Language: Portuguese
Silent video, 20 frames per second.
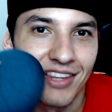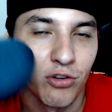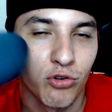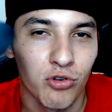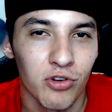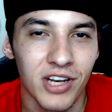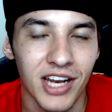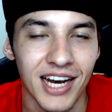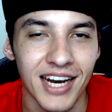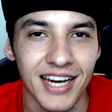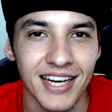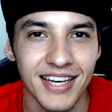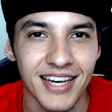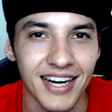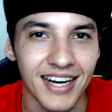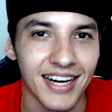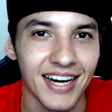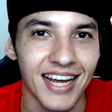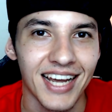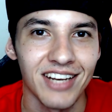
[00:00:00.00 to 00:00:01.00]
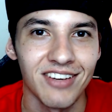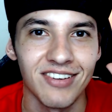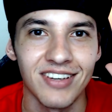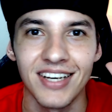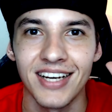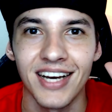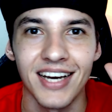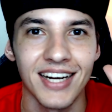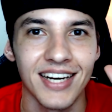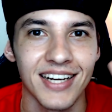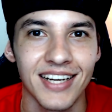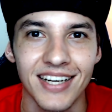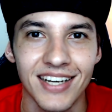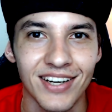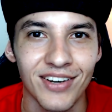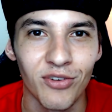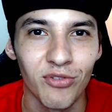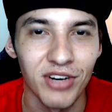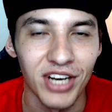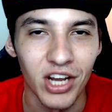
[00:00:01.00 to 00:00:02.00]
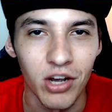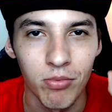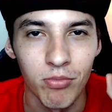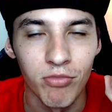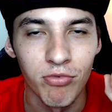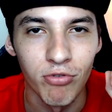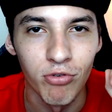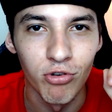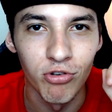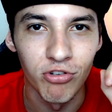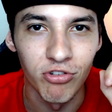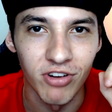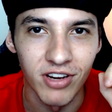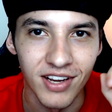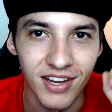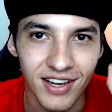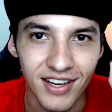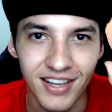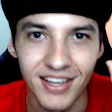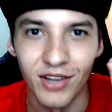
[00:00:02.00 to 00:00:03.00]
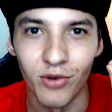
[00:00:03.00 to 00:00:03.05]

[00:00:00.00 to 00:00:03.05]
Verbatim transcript: Se tu tá na internet, cara, não tem como fugir.